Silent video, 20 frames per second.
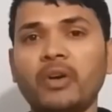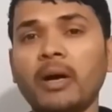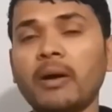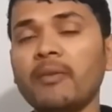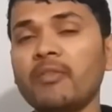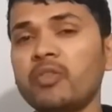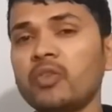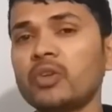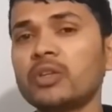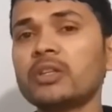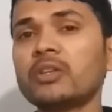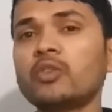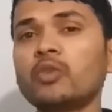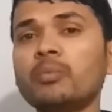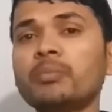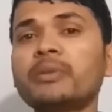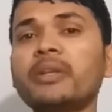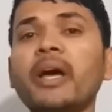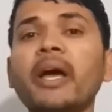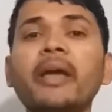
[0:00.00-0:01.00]
अगर फ़ोन
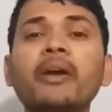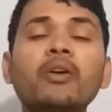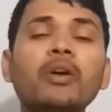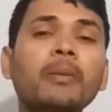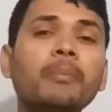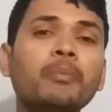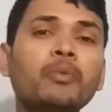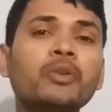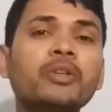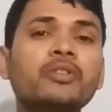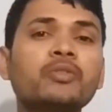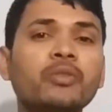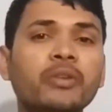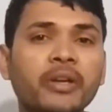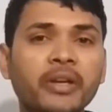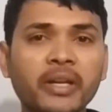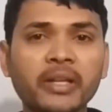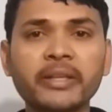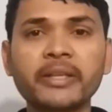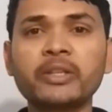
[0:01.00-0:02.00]
घूमता है और आप पुलिस को
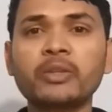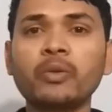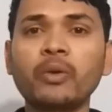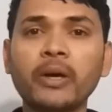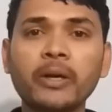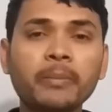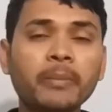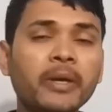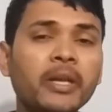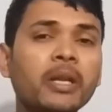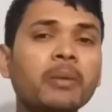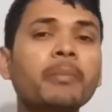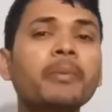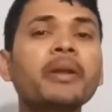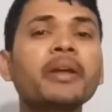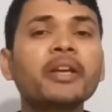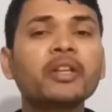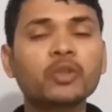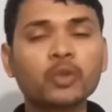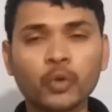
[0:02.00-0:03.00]
डिटेल देते हो आई नंबर
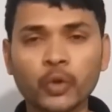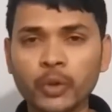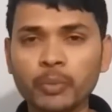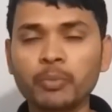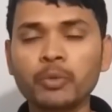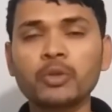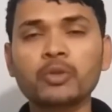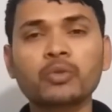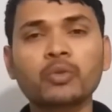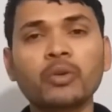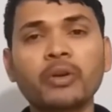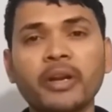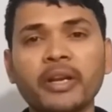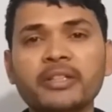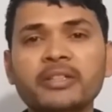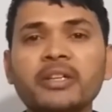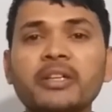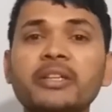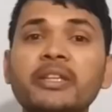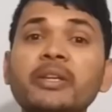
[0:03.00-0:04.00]
के थ्रू ही पुलिस को
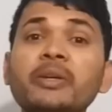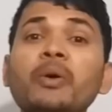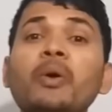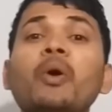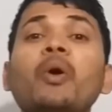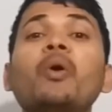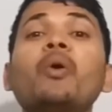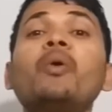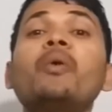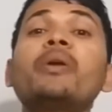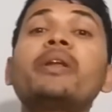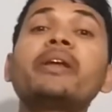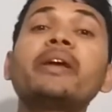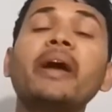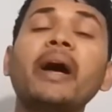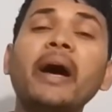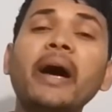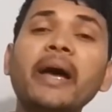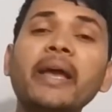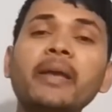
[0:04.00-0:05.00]
ट्रेस करती और
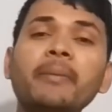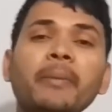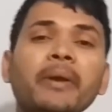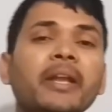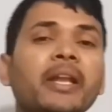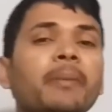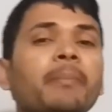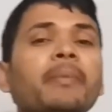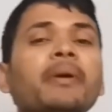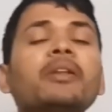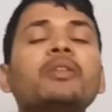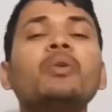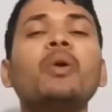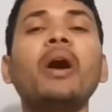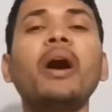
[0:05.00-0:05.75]
आई नंबर तो